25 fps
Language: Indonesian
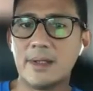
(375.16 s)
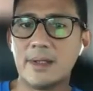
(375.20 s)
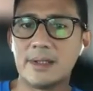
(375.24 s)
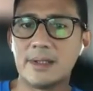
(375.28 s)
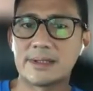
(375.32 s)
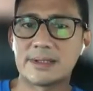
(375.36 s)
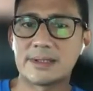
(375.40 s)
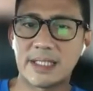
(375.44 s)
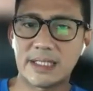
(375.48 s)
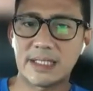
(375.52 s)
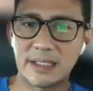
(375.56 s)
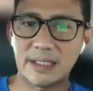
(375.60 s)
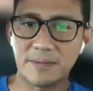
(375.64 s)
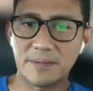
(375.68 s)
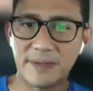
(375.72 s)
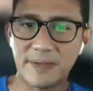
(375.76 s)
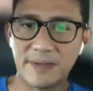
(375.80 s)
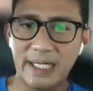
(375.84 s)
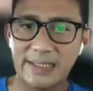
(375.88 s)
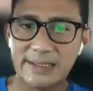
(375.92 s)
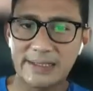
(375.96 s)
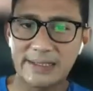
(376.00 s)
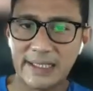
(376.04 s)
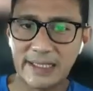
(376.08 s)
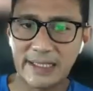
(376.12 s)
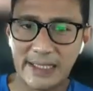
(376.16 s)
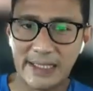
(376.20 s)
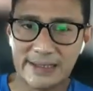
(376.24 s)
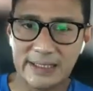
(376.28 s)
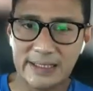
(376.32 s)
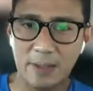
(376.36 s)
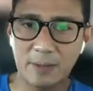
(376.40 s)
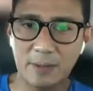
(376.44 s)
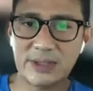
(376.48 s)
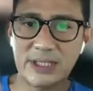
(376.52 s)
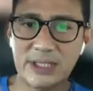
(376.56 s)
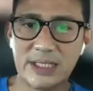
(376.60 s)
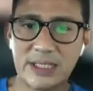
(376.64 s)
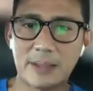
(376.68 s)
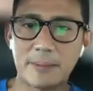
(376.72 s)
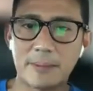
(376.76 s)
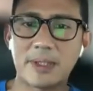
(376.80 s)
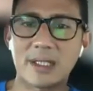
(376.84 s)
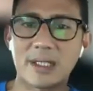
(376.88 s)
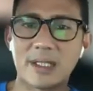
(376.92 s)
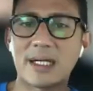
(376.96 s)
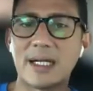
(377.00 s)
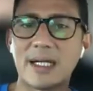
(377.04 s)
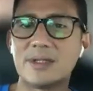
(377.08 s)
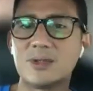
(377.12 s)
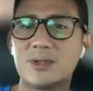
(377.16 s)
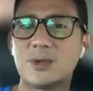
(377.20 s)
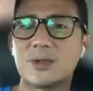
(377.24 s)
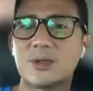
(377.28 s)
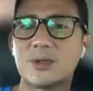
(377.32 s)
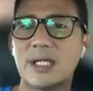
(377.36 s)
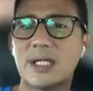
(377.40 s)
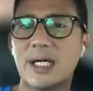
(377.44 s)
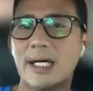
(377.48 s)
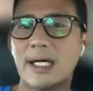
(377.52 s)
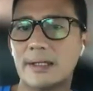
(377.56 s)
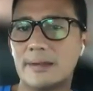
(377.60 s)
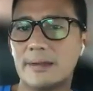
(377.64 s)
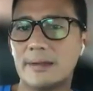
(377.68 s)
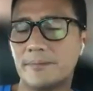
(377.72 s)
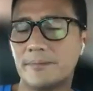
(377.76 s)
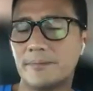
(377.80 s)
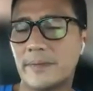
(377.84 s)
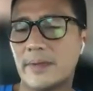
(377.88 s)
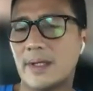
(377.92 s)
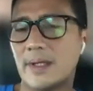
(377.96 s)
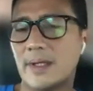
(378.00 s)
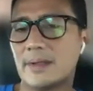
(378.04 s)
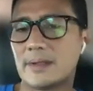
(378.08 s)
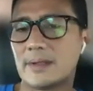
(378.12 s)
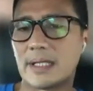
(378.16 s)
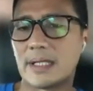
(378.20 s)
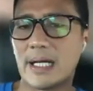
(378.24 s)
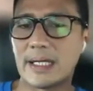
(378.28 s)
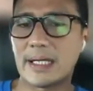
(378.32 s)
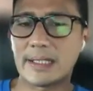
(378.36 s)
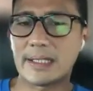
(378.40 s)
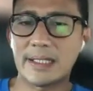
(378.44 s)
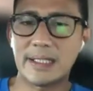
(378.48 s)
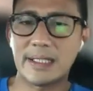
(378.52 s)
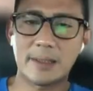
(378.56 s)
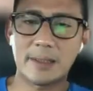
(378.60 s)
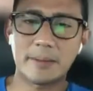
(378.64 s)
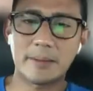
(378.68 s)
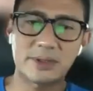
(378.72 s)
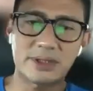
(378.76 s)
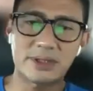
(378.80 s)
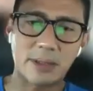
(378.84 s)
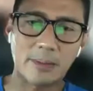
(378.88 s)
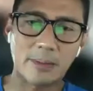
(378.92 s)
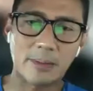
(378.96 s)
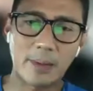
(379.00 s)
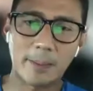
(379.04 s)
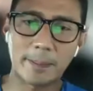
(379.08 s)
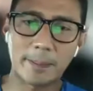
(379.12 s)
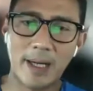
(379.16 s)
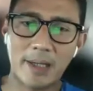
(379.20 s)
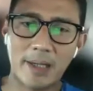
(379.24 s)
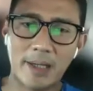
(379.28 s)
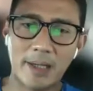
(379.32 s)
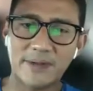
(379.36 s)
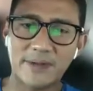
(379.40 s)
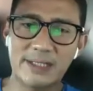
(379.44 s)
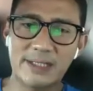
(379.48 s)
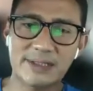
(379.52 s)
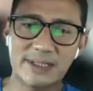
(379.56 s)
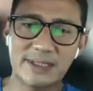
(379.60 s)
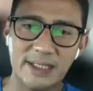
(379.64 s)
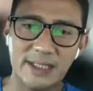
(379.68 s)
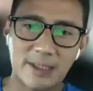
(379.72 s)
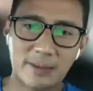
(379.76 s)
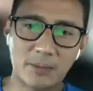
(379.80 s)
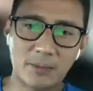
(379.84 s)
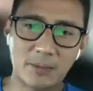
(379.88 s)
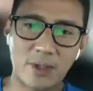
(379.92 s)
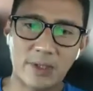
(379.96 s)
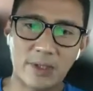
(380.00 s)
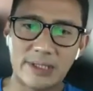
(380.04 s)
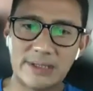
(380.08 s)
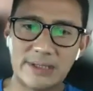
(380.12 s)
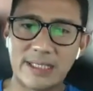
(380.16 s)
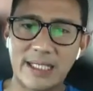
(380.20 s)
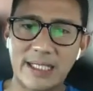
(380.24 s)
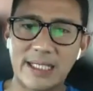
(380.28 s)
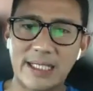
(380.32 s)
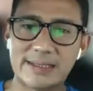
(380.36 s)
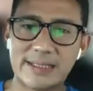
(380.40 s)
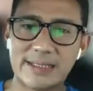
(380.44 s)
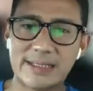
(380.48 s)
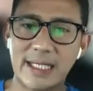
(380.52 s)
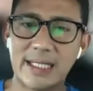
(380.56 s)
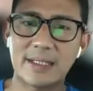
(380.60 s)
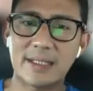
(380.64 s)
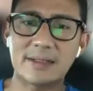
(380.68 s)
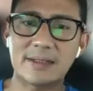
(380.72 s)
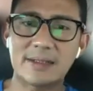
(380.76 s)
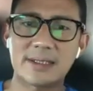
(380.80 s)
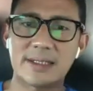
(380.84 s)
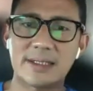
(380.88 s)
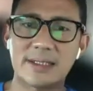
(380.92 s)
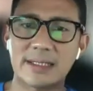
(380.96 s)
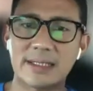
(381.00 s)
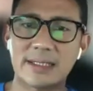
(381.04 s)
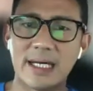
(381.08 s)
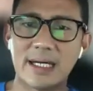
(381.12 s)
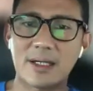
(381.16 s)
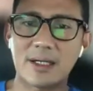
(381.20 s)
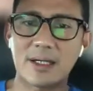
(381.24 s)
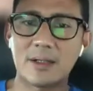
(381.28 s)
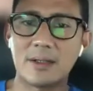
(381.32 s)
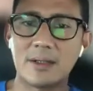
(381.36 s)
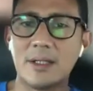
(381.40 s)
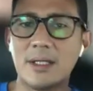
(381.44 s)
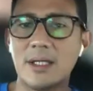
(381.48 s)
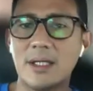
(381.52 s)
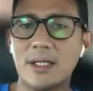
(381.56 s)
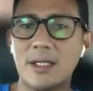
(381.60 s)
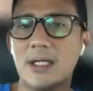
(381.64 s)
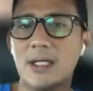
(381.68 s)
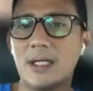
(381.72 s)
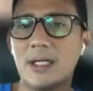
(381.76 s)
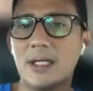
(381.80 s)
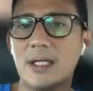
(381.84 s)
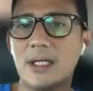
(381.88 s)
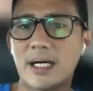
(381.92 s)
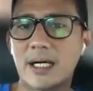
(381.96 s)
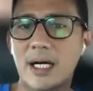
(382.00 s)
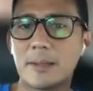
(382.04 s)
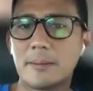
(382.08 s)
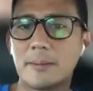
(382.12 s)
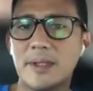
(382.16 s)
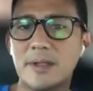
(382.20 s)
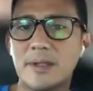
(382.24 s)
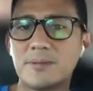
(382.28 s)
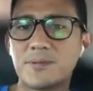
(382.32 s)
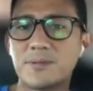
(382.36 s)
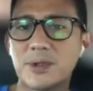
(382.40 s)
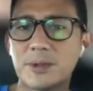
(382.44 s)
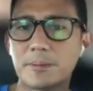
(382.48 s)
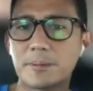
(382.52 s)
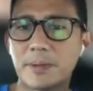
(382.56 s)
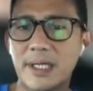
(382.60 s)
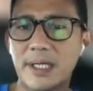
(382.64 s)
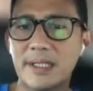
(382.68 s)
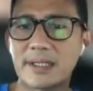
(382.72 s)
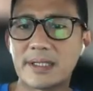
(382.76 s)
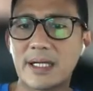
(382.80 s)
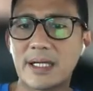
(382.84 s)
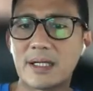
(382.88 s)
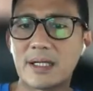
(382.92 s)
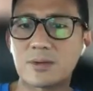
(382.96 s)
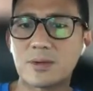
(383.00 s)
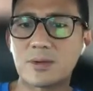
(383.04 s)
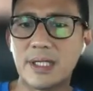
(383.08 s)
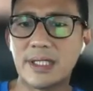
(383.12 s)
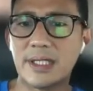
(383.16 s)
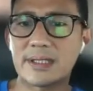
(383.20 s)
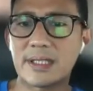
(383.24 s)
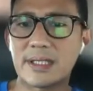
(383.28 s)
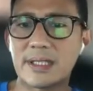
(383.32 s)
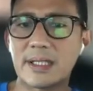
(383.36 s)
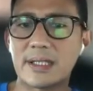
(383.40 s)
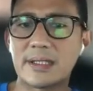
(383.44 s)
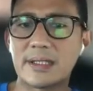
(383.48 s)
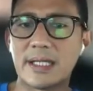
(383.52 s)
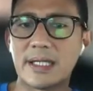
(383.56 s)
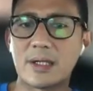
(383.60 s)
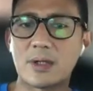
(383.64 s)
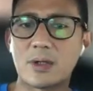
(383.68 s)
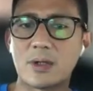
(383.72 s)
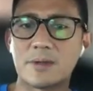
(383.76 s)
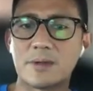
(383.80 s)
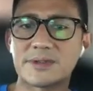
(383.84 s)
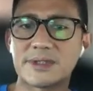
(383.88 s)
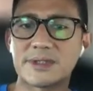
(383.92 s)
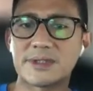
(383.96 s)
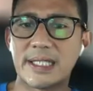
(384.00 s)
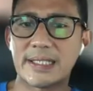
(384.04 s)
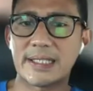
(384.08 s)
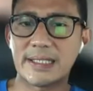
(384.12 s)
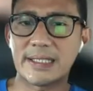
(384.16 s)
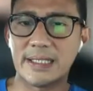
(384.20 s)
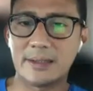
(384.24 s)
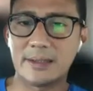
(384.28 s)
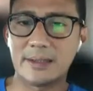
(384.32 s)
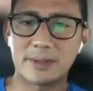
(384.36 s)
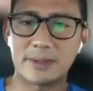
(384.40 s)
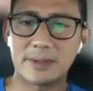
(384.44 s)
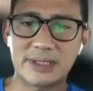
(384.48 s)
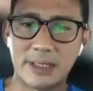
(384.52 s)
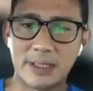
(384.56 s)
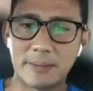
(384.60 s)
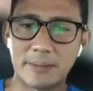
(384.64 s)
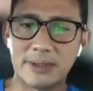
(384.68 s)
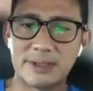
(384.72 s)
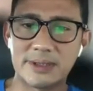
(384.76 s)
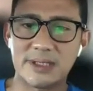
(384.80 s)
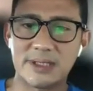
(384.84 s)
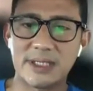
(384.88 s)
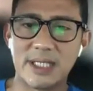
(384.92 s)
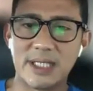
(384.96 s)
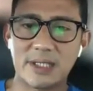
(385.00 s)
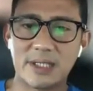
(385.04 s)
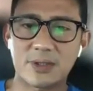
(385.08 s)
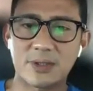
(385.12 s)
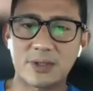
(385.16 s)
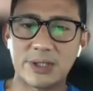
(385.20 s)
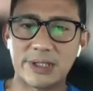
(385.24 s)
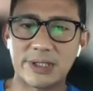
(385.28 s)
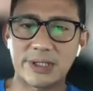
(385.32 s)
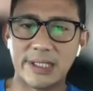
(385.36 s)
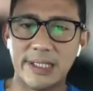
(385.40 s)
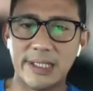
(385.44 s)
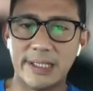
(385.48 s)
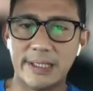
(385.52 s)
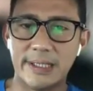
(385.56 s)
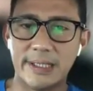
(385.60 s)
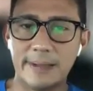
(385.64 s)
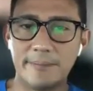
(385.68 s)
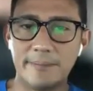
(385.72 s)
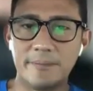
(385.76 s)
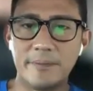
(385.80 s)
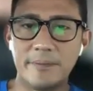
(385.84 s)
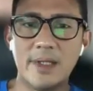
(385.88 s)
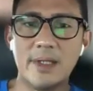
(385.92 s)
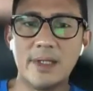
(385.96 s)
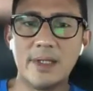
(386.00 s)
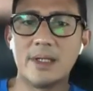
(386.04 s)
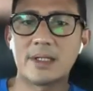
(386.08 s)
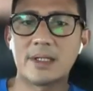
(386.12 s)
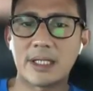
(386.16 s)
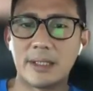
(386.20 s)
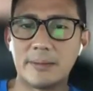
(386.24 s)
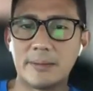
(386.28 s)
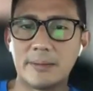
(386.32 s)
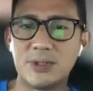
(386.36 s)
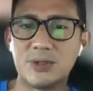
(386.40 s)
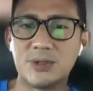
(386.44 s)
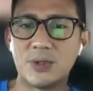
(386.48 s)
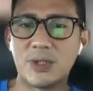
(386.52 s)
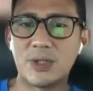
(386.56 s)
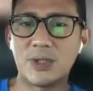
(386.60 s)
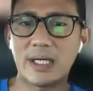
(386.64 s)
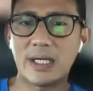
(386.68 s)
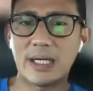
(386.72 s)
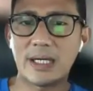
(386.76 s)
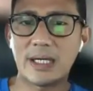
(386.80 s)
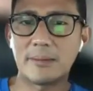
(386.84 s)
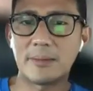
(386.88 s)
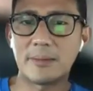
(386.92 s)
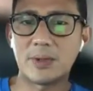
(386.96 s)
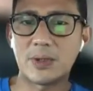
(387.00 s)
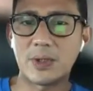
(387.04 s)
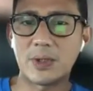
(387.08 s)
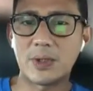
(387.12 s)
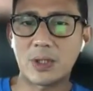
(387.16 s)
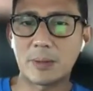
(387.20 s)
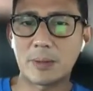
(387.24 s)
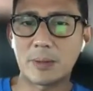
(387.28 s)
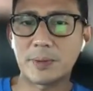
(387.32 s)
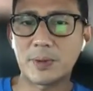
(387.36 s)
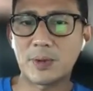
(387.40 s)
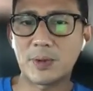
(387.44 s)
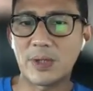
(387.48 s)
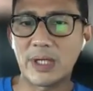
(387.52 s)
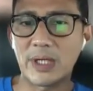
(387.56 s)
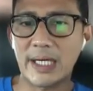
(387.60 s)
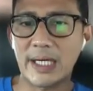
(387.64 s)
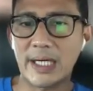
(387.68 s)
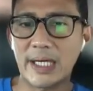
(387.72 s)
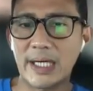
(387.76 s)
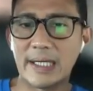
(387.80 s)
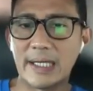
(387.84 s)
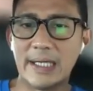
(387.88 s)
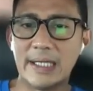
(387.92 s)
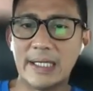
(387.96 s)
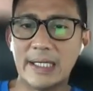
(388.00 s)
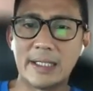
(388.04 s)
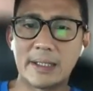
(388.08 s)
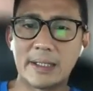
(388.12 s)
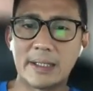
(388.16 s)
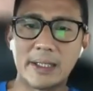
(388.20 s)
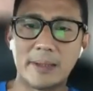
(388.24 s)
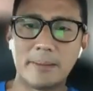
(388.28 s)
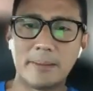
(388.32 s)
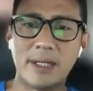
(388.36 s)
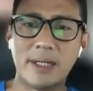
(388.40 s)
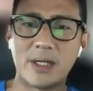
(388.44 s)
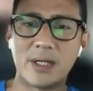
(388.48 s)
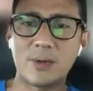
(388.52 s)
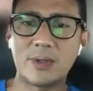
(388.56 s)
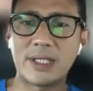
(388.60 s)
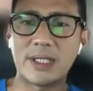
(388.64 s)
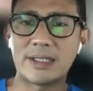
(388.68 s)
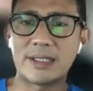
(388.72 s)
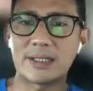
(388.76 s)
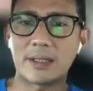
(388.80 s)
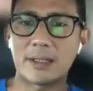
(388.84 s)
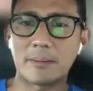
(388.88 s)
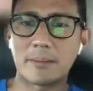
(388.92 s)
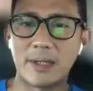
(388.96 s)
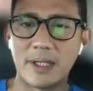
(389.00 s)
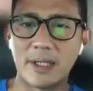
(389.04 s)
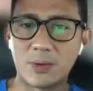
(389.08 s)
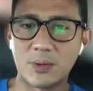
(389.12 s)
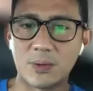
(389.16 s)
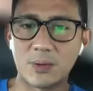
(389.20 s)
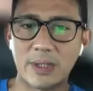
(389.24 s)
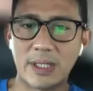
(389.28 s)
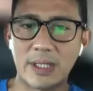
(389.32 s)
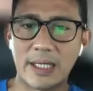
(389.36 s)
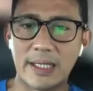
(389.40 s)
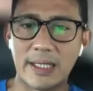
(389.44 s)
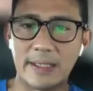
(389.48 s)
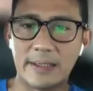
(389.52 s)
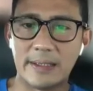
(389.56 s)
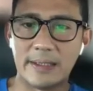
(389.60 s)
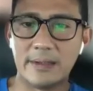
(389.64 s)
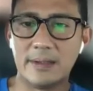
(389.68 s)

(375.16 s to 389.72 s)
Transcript: Sertifikasi desa wisata berkelanjutan. Terakhir bersama Pak Frans nanti mohon dijelaskan tentang Carbon Footprint Calculator dan Offsetting bersama jejak.in. Kami juga mendorong penggunaan energi baru dan terbarukan.